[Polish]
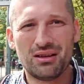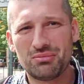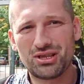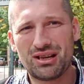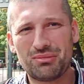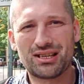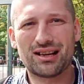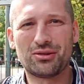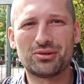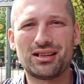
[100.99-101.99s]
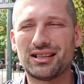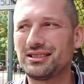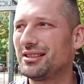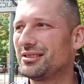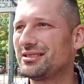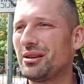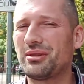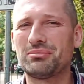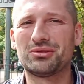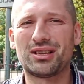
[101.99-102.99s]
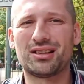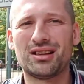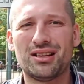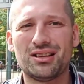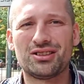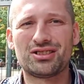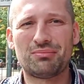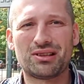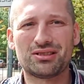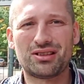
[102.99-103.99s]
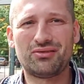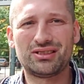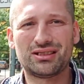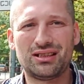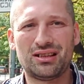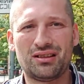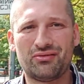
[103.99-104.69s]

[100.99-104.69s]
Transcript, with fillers: Przynajmniej taką relację zdał nam tutaj Szczepan Krzewicki.